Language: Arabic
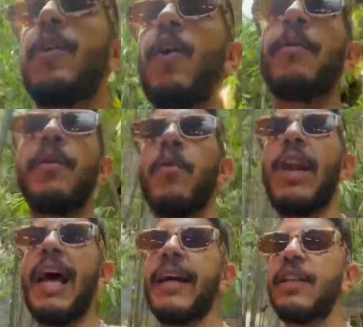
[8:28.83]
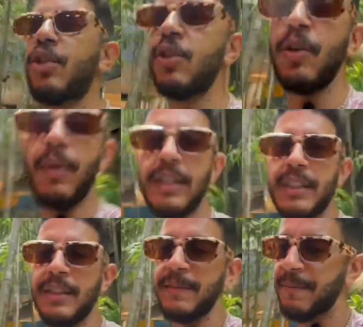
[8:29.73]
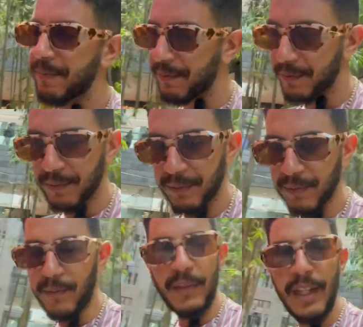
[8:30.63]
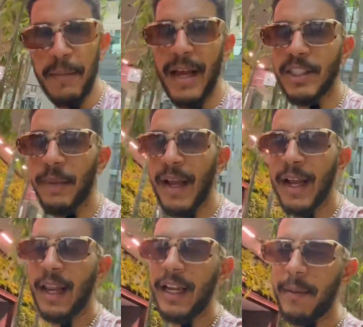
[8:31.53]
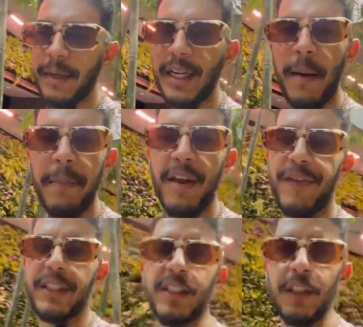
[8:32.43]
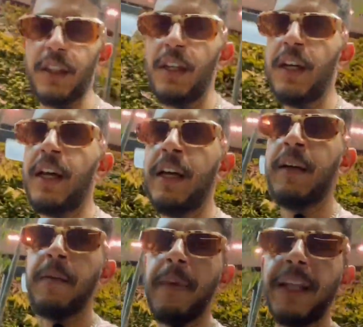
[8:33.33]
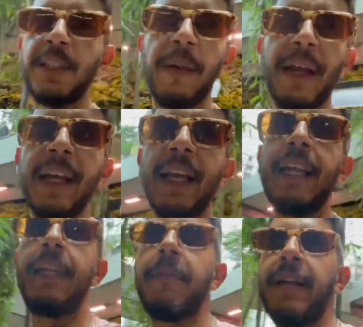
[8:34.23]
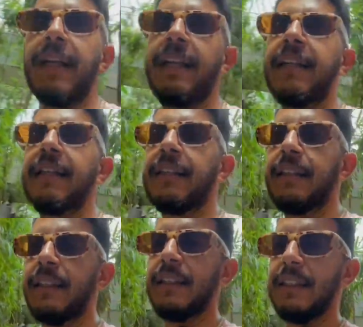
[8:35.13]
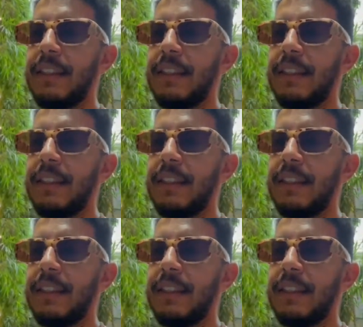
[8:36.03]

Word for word: ومن موراها قلت يو نو وات ما عادش نبقى كنقلب على لا بيرفيكسيون ما عادش نبقى كنقلب على ال...